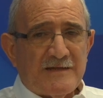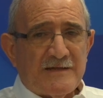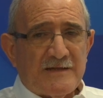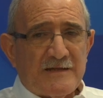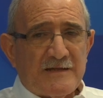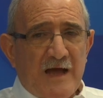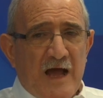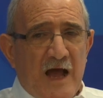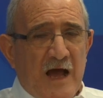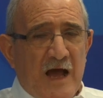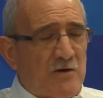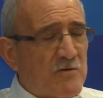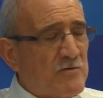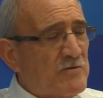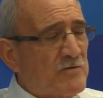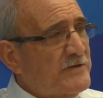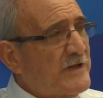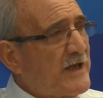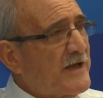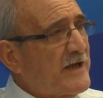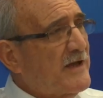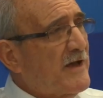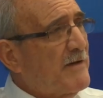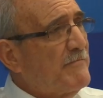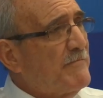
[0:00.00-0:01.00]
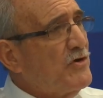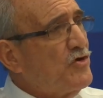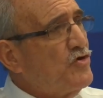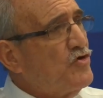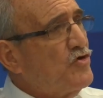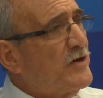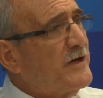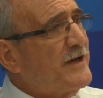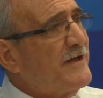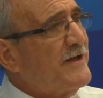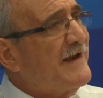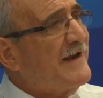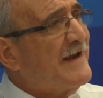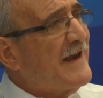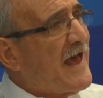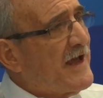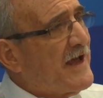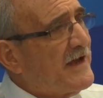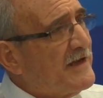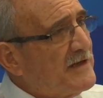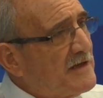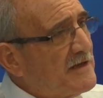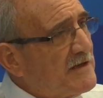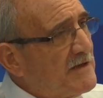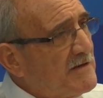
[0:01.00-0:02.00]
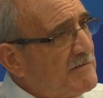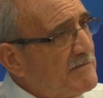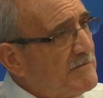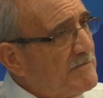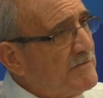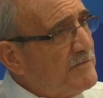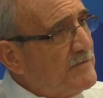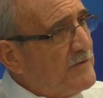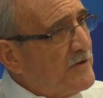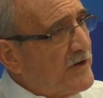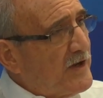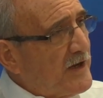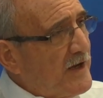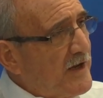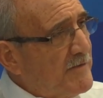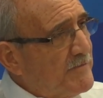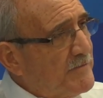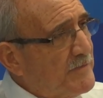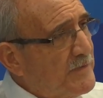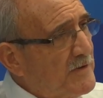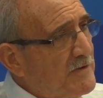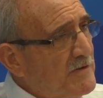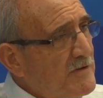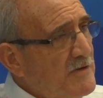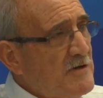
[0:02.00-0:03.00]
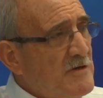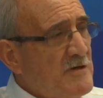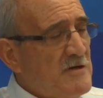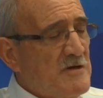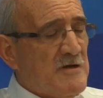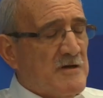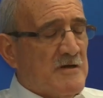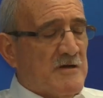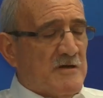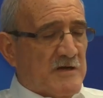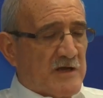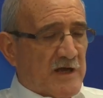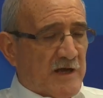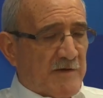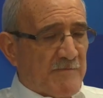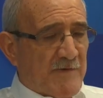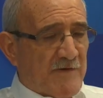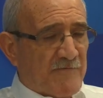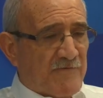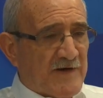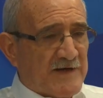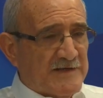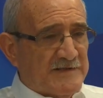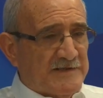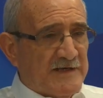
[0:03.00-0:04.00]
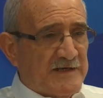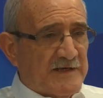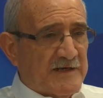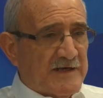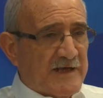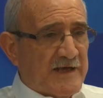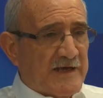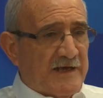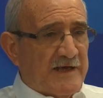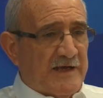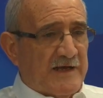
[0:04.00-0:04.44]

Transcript: algo tenga millones de likes, por ejemplo. Es más fácil que